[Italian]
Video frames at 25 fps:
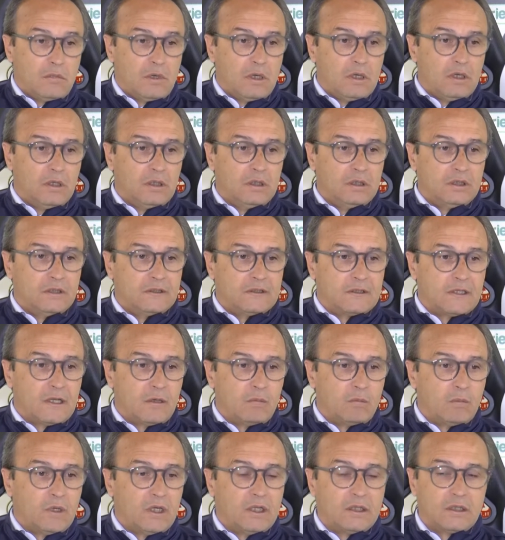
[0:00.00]
eh,
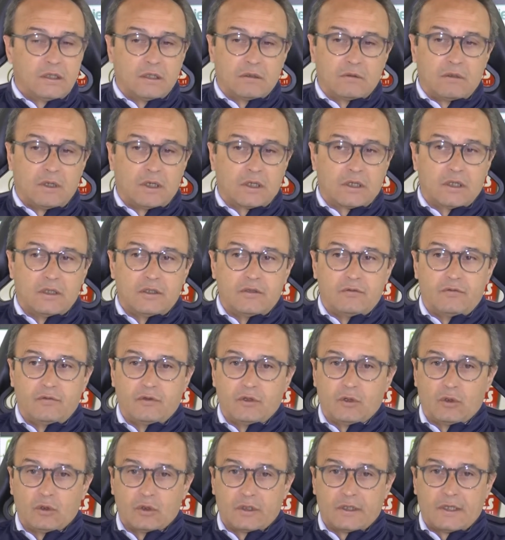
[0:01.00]
inizialmente qualche
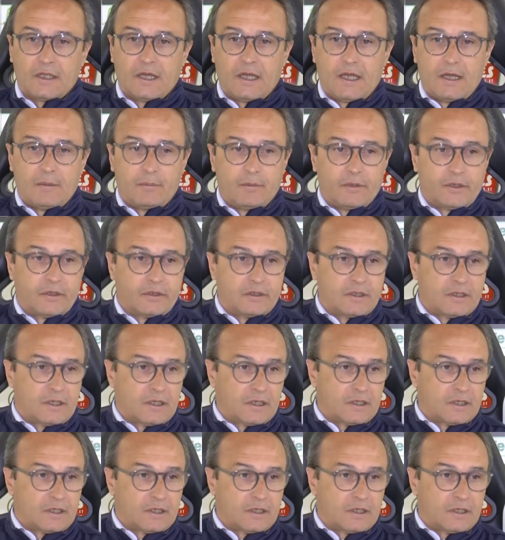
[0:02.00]
difficoltà per